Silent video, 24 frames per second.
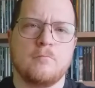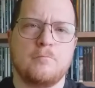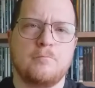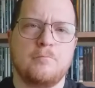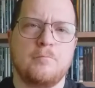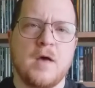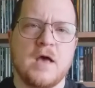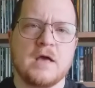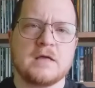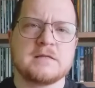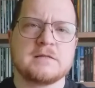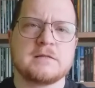
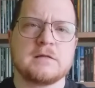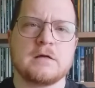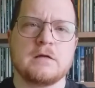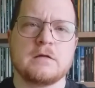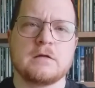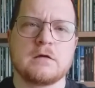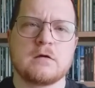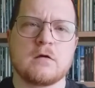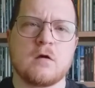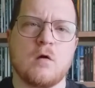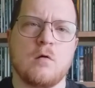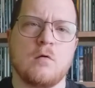
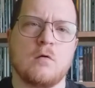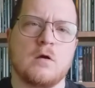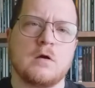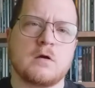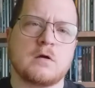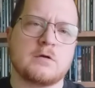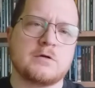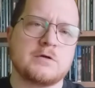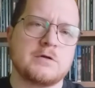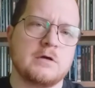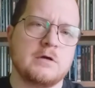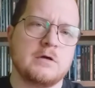Backstreet
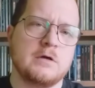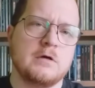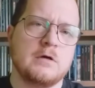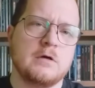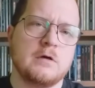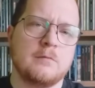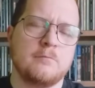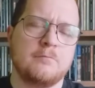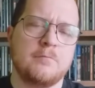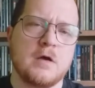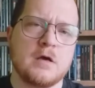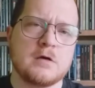Crawler,
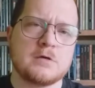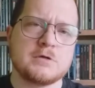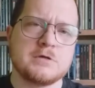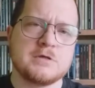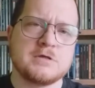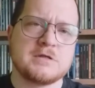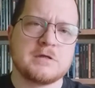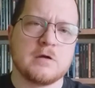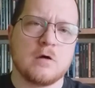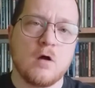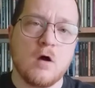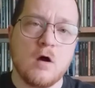czyli
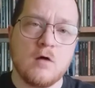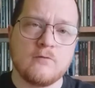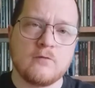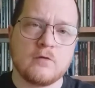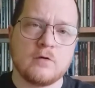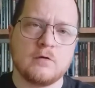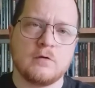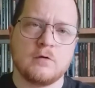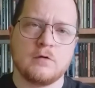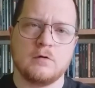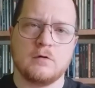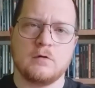pierwszy
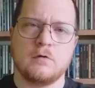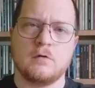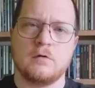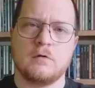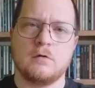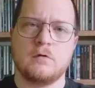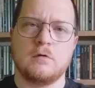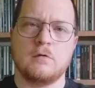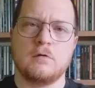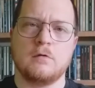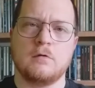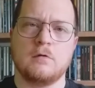solowy
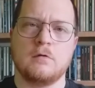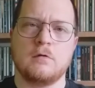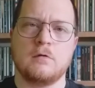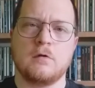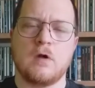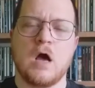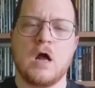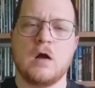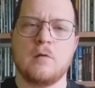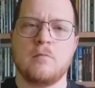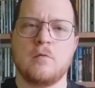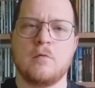
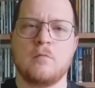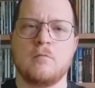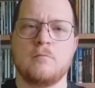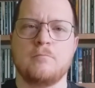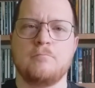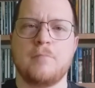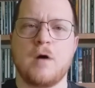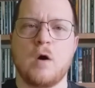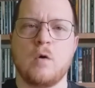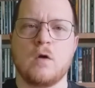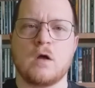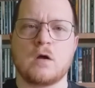e,
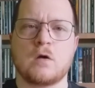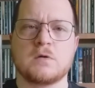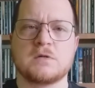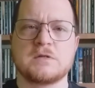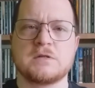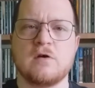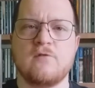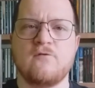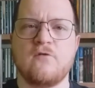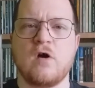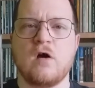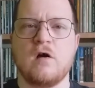album Paula
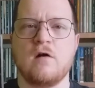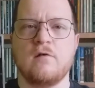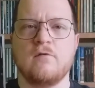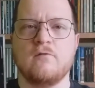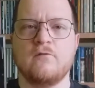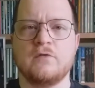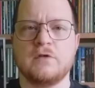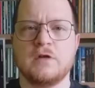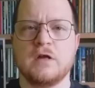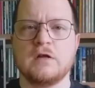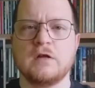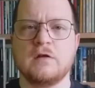Kosofa,
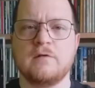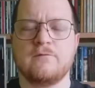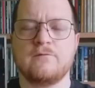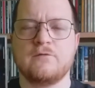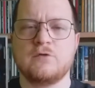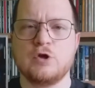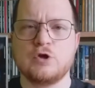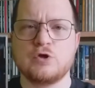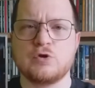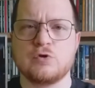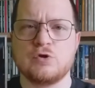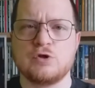wydany w
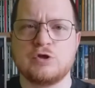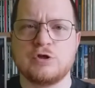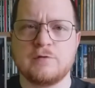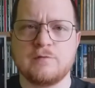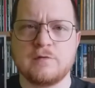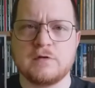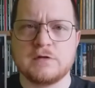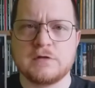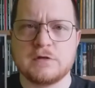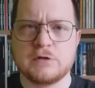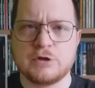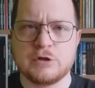
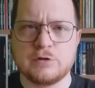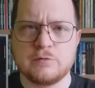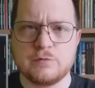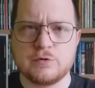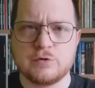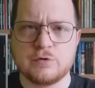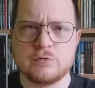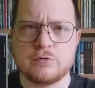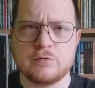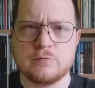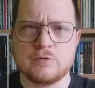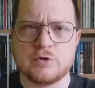
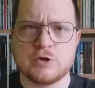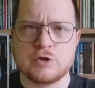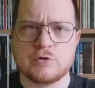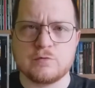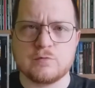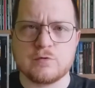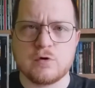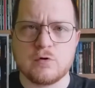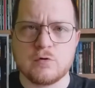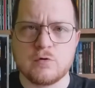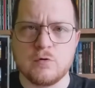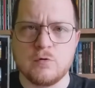1973
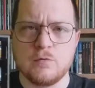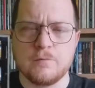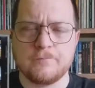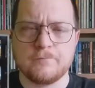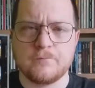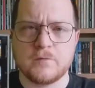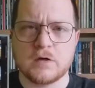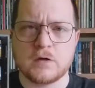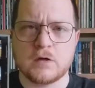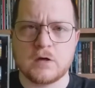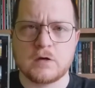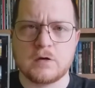roku.
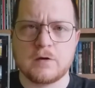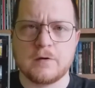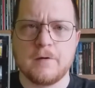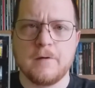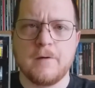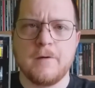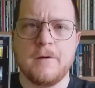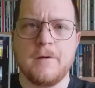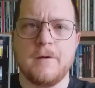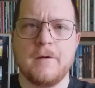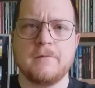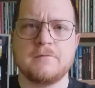Tak jak
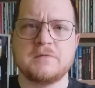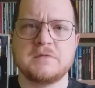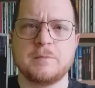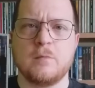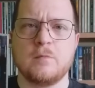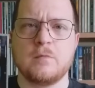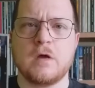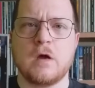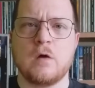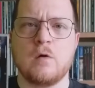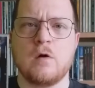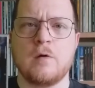
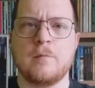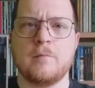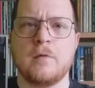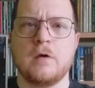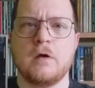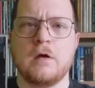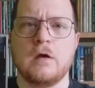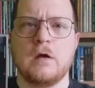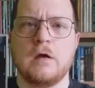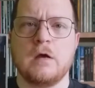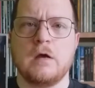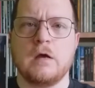
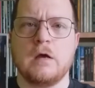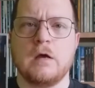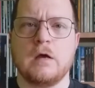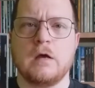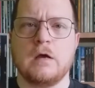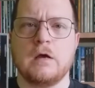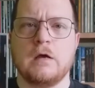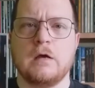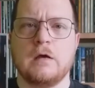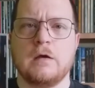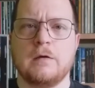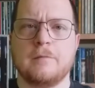wspomniałem,
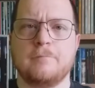e,